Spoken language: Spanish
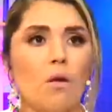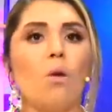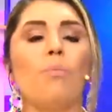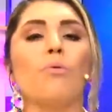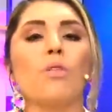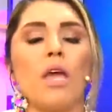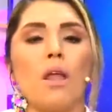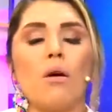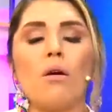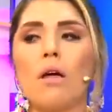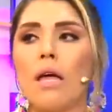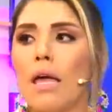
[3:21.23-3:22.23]
lo
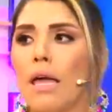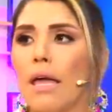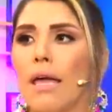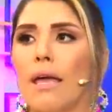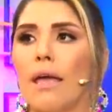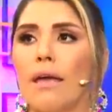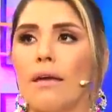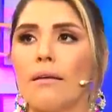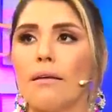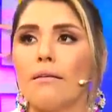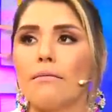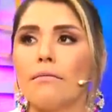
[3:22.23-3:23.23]
pudieron
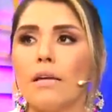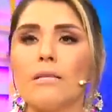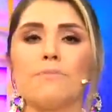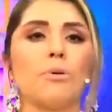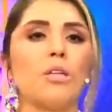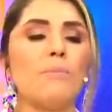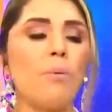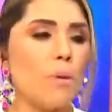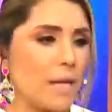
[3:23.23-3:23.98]
eh, exponer